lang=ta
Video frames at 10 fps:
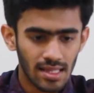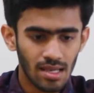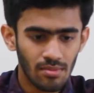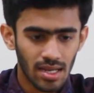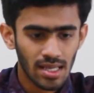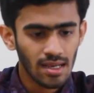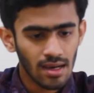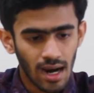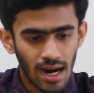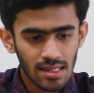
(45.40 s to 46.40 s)
அதே மாதிரி
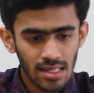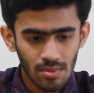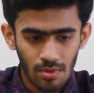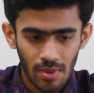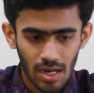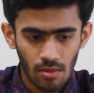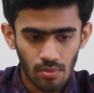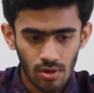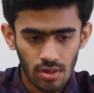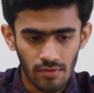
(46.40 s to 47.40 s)
அடுத்து நம்ம
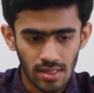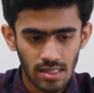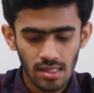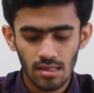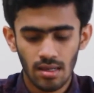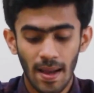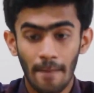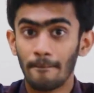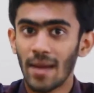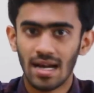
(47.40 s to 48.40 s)
பார்க்க போகிறது வந்து
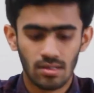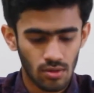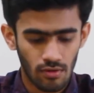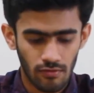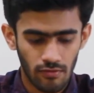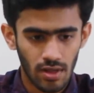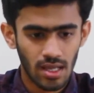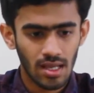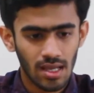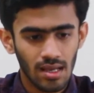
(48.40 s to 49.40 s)
மேக்ஸ் ஆஃப்
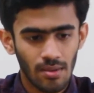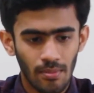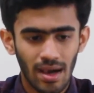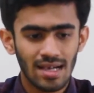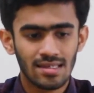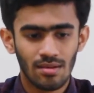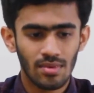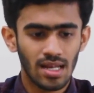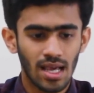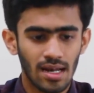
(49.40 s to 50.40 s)
மேக்ஸ்
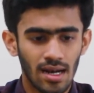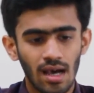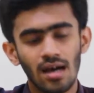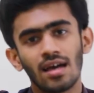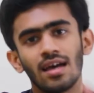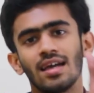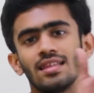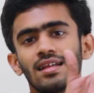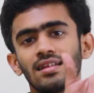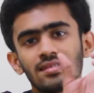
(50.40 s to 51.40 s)
அப்படின்னா என்னென்னா
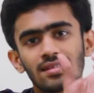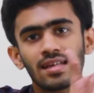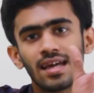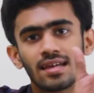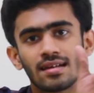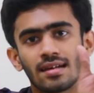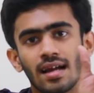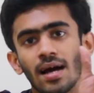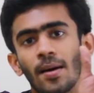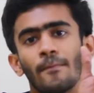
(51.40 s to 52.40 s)
இந்த லிஸ்ட்லேயே
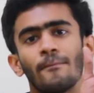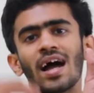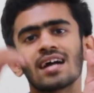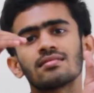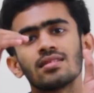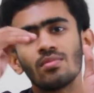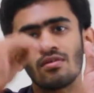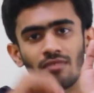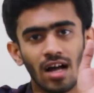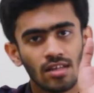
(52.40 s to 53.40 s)
இருக்கிற
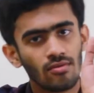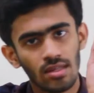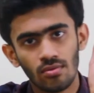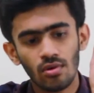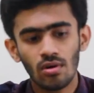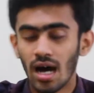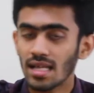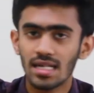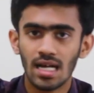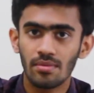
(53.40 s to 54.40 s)
மேக்ஸிமம் வேல்யூ எதுவோ
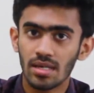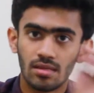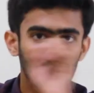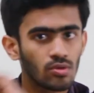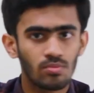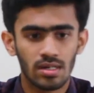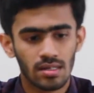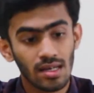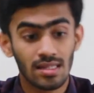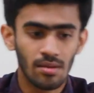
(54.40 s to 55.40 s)
அதை கண்டுபிடிக்கிறதுக்கு யூஸ்
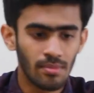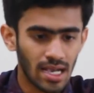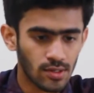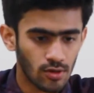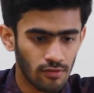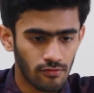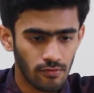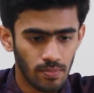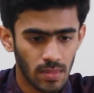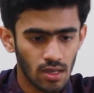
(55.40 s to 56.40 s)
பண்ணுறது தான் இந்த மேக்ஸ் ஆஃப்
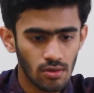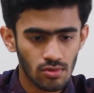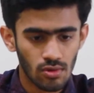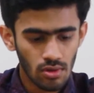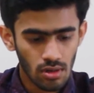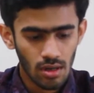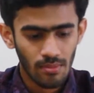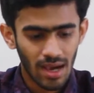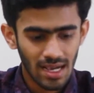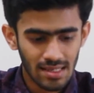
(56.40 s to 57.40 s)
ஸோ
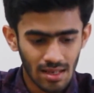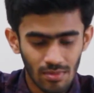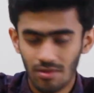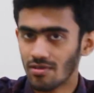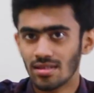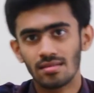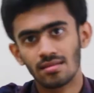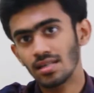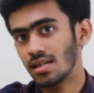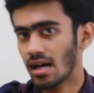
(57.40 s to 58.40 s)
மேக்ஸ் எலிமெண்ட் வந்து
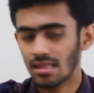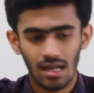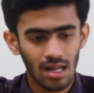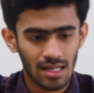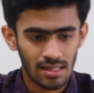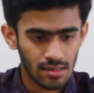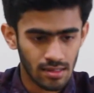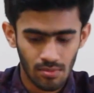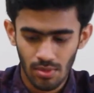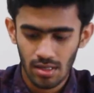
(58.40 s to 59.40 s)
த்ரீ அதனால அதை
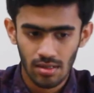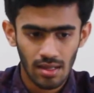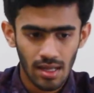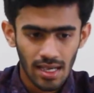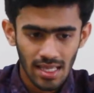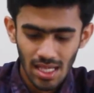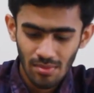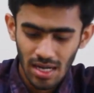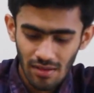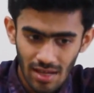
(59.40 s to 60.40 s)
ரிட்டர்ன் பண்ணும் இதே
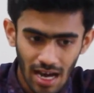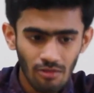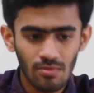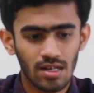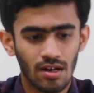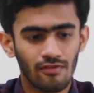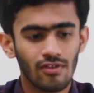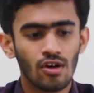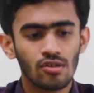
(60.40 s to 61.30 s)
மாதிரி வி ஹாவ் மின் ஆஃப்